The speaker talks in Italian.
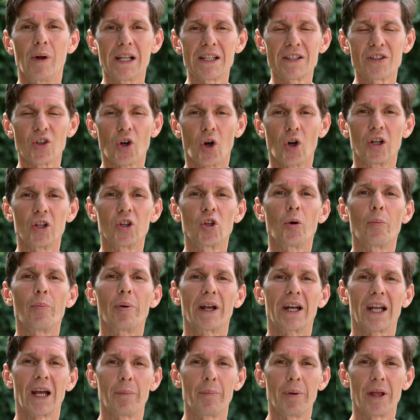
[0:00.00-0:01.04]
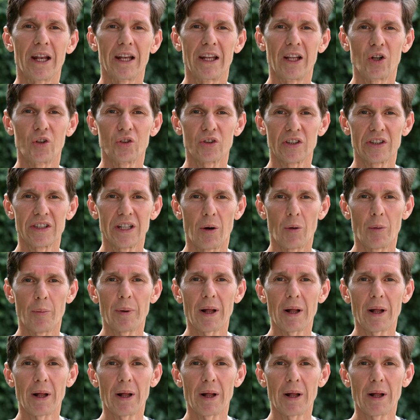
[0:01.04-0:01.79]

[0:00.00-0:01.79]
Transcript: al solito, per capire di cosa stiamo